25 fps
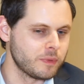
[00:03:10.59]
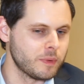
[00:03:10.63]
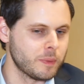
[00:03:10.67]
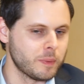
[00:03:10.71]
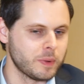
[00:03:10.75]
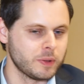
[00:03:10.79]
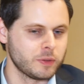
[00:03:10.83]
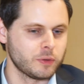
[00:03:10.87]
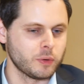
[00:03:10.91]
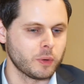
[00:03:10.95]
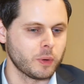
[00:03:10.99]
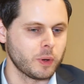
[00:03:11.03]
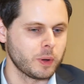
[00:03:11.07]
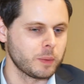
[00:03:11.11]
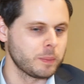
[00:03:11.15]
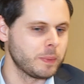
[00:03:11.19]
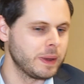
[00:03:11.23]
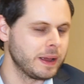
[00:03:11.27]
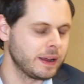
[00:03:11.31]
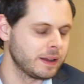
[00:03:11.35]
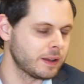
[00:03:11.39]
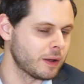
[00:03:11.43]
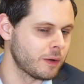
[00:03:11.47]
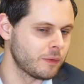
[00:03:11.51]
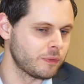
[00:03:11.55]
wenn man
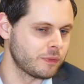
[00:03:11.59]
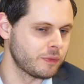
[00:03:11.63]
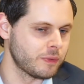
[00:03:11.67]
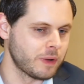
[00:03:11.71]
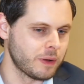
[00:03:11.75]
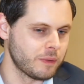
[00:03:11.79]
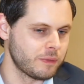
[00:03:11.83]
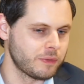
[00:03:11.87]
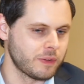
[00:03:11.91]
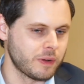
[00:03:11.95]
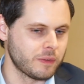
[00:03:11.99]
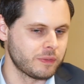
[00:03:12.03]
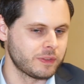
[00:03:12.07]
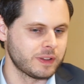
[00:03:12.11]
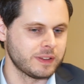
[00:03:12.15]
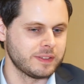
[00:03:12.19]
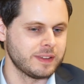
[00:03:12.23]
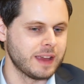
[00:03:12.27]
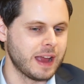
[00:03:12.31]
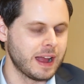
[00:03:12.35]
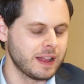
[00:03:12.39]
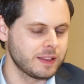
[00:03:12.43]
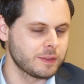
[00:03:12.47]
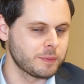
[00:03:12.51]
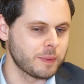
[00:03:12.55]
zurückblickt auf, auf, auf das
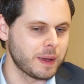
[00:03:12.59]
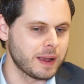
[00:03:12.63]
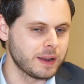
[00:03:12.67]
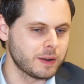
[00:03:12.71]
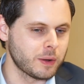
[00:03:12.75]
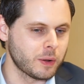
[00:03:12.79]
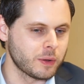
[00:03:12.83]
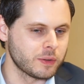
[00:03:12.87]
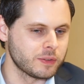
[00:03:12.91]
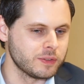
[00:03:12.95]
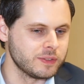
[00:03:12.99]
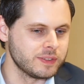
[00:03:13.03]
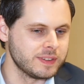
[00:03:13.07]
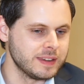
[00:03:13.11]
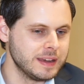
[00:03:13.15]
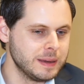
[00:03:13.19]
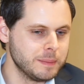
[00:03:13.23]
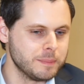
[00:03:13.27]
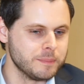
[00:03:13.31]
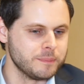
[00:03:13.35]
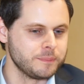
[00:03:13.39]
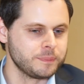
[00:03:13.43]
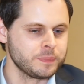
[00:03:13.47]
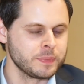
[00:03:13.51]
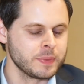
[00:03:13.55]
Jahr
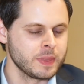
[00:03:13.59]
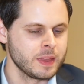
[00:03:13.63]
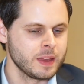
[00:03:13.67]
2007,